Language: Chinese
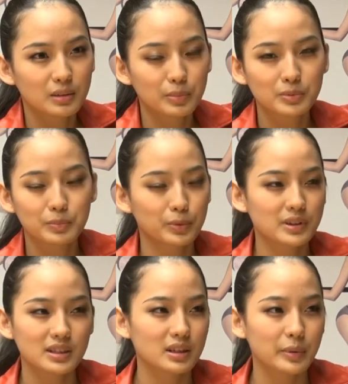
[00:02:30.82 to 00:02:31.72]
不不会
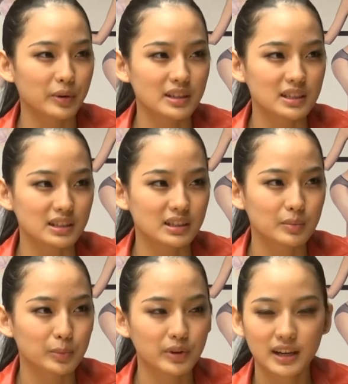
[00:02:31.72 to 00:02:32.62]
骑车没关系，
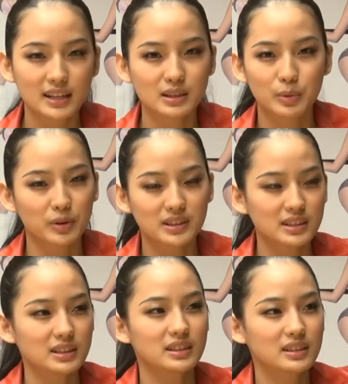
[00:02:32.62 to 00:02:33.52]
不会开车没关
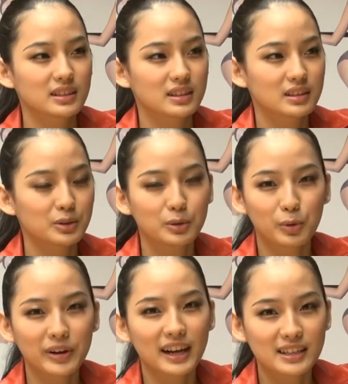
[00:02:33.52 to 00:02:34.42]
系，因为我
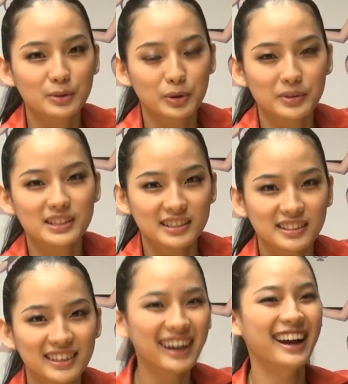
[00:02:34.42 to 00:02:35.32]
会开车，我也会骑车，